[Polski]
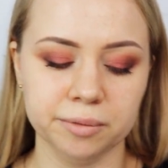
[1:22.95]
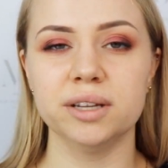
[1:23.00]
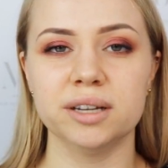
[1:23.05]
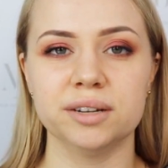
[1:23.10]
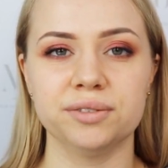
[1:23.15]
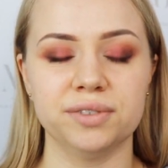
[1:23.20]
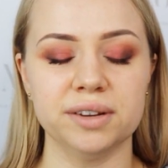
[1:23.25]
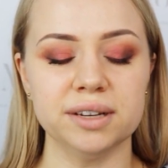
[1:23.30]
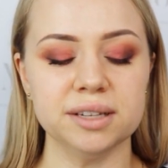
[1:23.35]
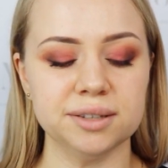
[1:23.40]

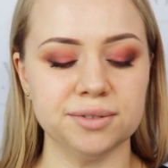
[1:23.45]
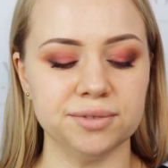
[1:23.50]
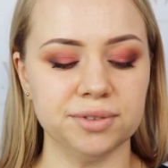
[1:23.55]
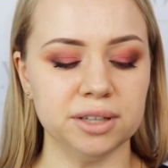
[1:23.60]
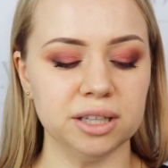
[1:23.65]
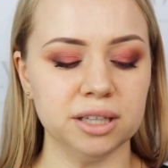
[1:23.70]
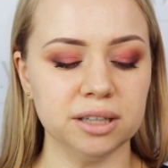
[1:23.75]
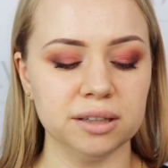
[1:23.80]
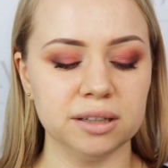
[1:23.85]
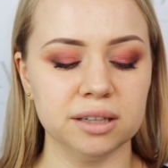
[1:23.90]
Puder
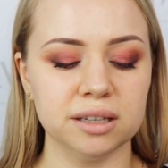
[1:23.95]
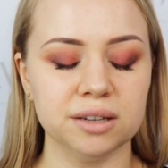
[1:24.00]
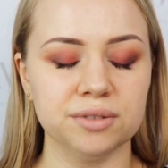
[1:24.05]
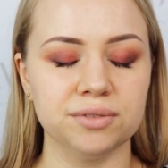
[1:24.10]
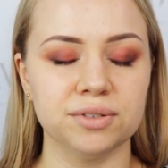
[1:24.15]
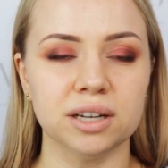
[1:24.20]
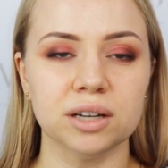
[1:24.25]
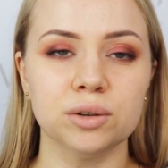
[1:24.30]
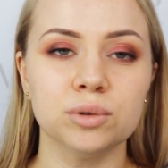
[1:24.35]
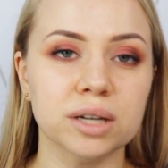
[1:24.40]

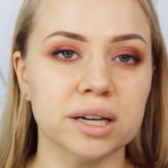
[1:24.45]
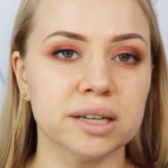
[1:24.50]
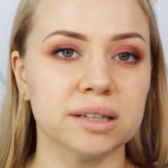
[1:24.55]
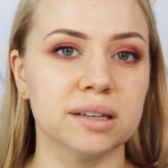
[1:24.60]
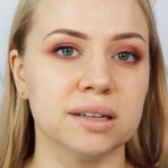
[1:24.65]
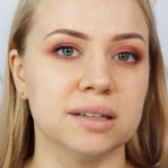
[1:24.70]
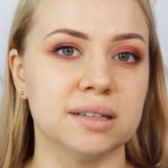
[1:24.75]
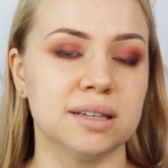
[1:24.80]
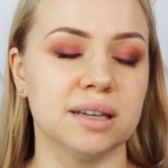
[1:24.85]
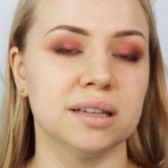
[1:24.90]
Facefinity w
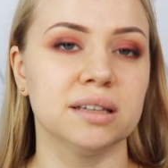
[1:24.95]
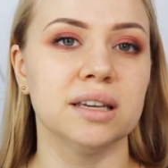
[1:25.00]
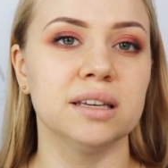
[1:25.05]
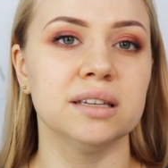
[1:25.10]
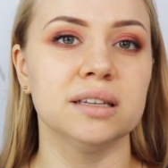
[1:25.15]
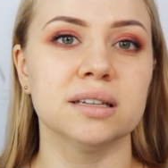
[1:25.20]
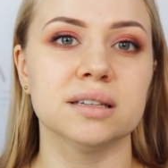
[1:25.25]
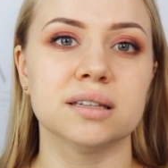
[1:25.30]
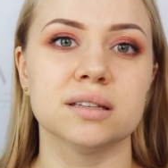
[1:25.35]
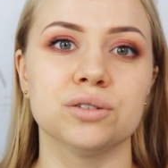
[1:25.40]
regularnej
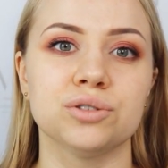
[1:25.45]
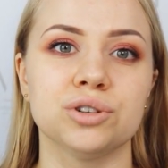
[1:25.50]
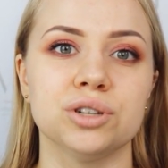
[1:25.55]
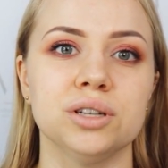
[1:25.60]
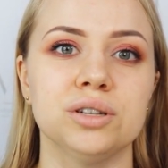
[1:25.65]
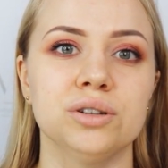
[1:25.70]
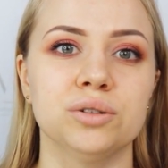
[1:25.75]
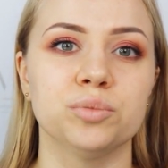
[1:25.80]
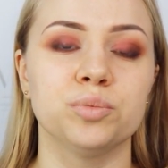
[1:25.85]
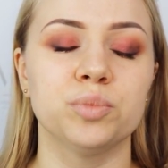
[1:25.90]
cenie jest to
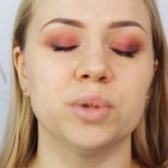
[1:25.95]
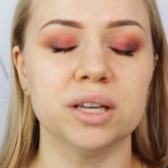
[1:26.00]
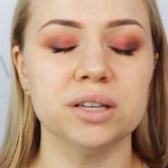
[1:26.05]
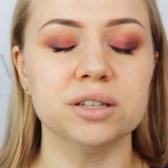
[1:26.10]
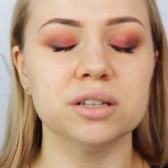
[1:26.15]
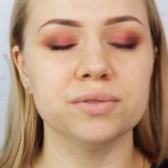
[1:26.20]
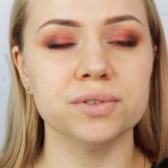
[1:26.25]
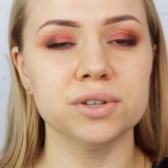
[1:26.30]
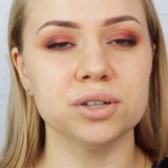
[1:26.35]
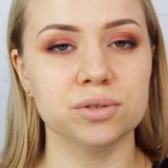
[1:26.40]

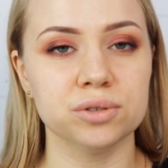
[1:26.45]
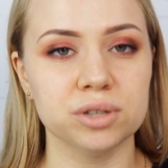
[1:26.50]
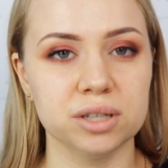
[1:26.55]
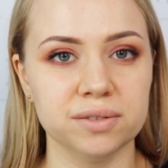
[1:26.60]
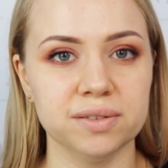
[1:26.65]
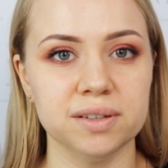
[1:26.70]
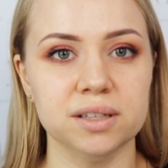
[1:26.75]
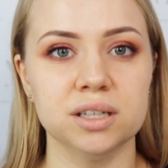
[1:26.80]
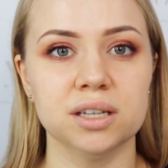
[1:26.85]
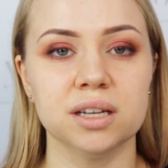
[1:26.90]

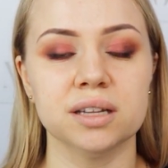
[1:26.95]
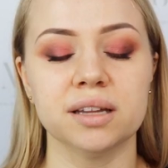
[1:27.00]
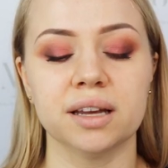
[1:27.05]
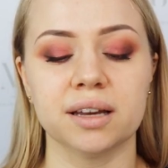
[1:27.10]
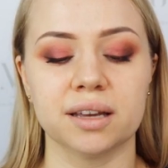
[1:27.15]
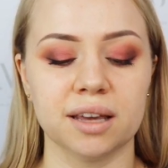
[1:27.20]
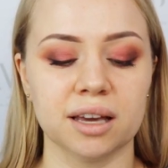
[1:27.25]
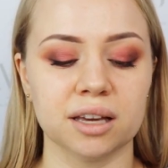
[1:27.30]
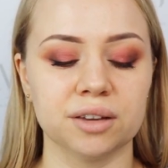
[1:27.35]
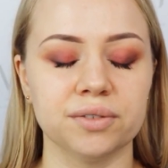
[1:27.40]
65,99,
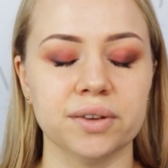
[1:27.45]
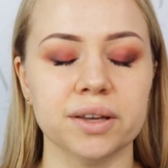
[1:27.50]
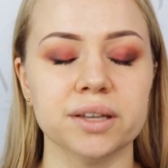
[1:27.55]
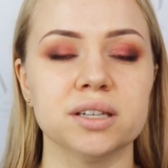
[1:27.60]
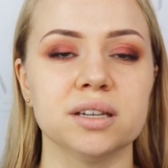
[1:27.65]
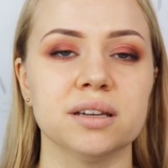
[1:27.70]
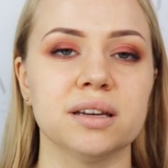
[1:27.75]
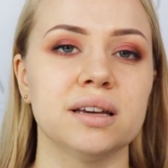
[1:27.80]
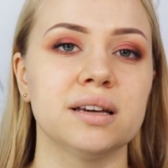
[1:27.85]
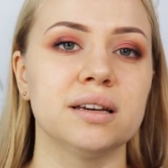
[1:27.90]
jednak jak
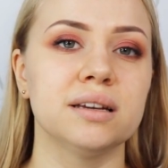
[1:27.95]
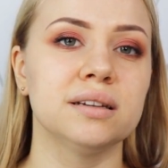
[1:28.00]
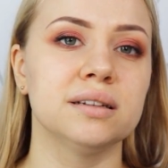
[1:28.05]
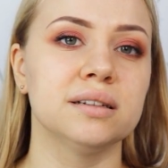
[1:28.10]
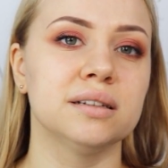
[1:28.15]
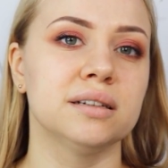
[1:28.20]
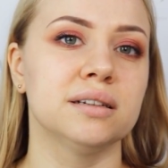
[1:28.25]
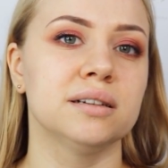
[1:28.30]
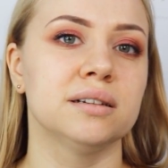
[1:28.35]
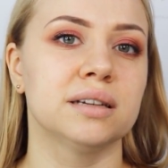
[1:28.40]
wiecie,
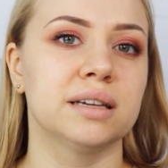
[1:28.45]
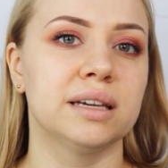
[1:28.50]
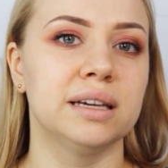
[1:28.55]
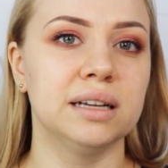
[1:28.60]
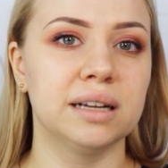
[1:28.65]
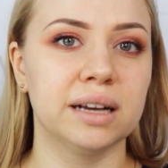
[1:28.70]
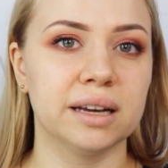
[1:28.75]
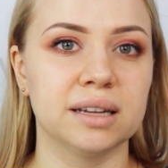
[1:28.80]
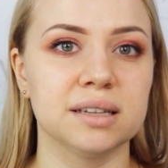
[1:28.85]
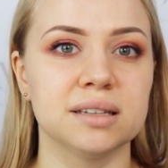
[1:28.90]
e,
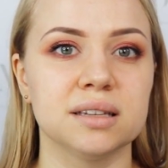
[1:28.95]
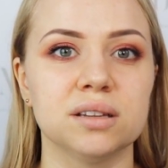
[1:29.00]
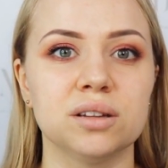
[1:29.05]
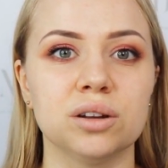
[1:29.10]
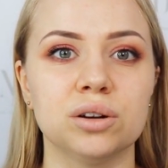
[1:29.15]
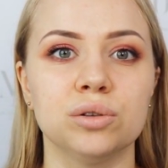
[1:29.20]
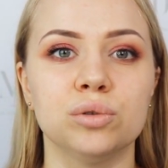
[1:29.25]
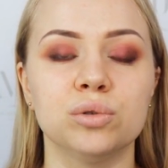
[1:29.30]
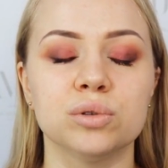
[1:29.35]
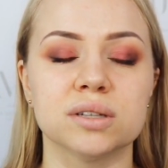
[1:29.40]
kilka razy
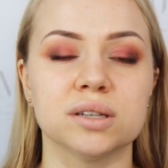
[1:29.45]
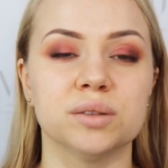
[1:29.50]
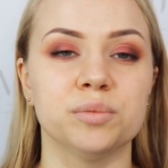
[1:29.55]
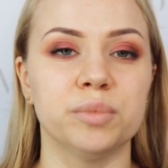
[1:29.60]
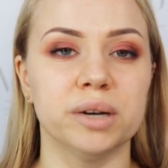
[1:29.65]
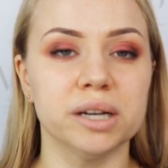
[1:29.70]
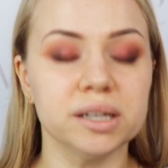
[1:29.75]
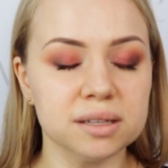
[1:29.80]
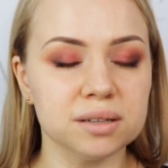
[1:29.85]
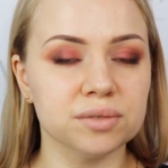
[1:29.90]
do roku
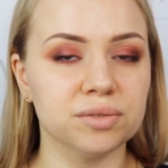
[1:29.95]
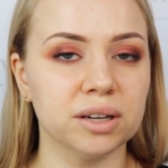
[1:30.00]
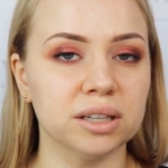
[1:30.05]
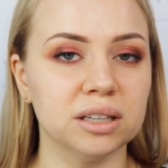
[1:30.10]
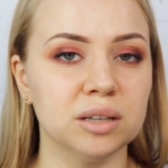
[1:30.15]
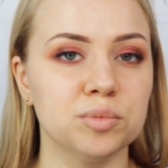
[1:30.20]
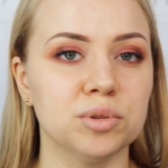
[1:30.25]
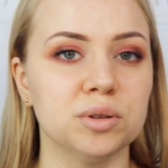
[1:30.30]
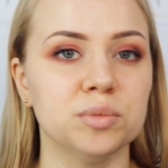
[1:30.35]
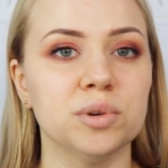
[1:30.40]
są bardzo
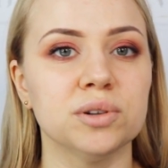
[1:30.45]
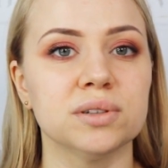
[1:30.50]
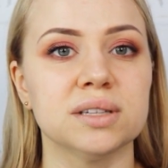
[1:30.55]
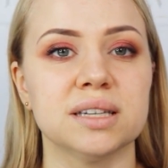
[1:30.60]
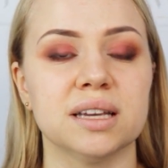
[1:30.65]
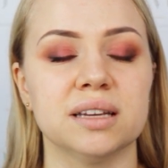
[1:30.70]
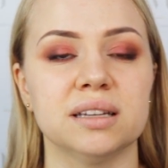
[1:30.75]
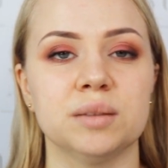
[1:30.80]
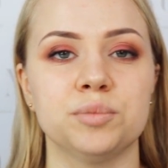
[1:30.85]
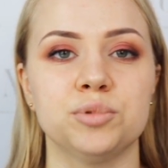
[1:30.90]
fajne
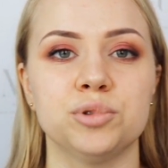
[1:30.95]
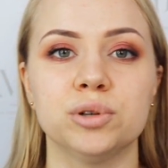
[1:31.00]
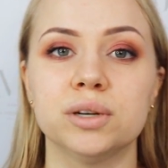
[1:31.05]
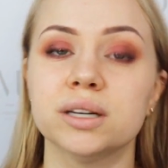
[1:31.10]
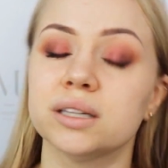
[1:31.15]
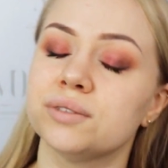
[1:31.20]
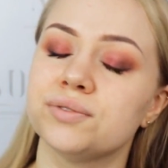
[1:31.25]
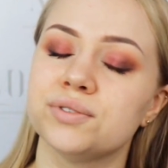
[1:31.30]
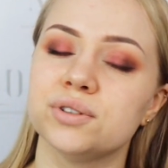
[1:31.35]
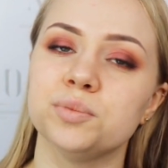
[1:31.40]
promocje, na
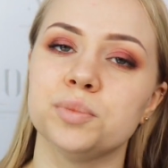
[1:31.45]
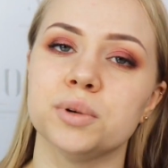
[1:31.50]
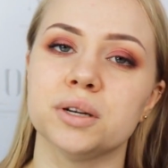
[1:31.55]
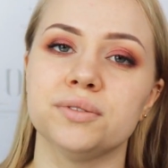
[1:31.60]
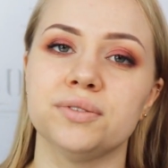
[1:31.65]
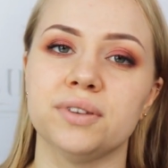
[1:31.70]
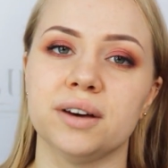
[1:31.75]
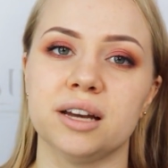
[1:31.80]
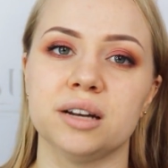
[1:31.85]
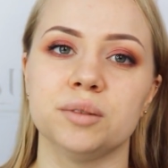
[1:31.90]
przykład w
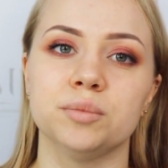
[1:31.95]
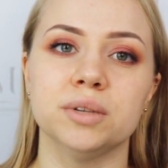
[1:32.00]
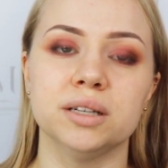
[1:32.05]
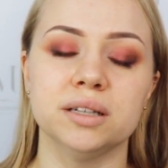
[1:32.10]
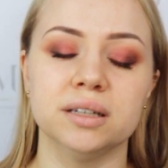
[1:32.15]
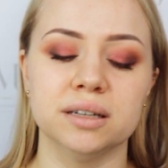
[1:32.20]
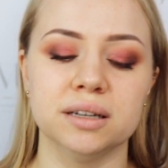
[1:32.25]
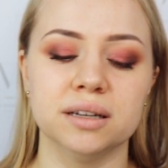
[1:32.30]
Superfarm,